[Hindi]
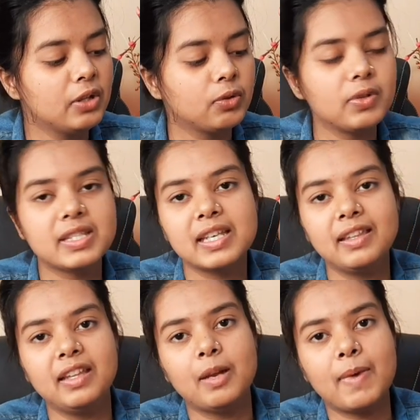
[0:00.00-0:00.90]
तो इसके
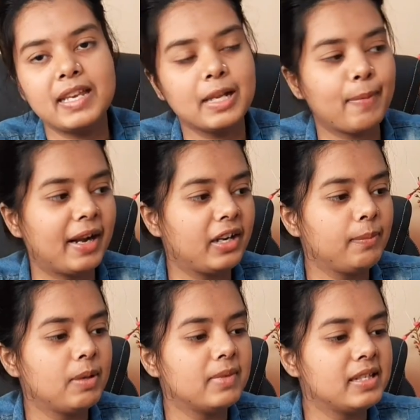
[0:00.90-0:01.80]
अंदर हमारी एक बैटरी
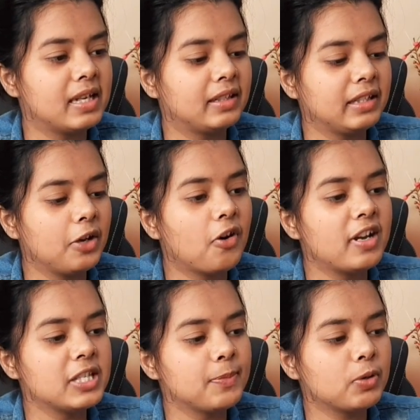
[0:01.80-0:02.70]
भी मिल जाती है और
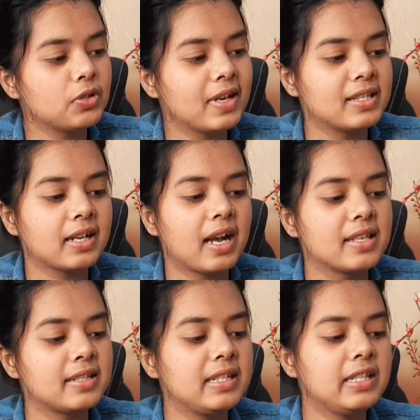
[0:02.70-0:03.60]
इसमें कुछ वैसा
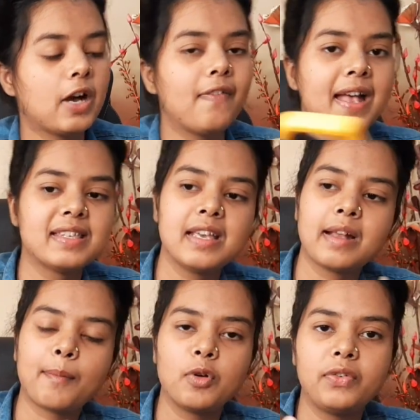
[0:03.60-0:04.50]
खास नहीं दिया हुआ है ऐसे
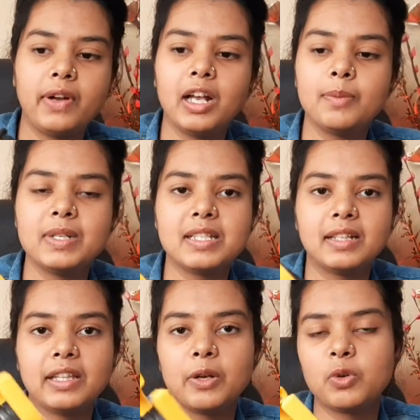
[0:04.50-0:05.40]
कोई ट्रिगर मिल
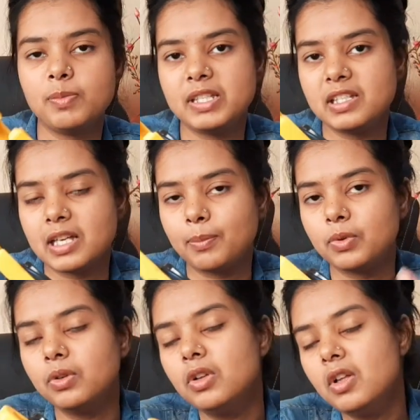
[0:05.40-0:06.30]
जाता है कोई भी चीज़
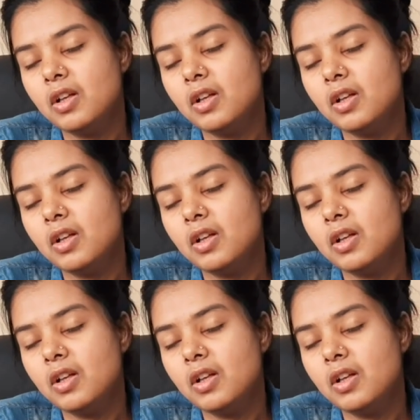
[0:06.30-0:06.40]
आपको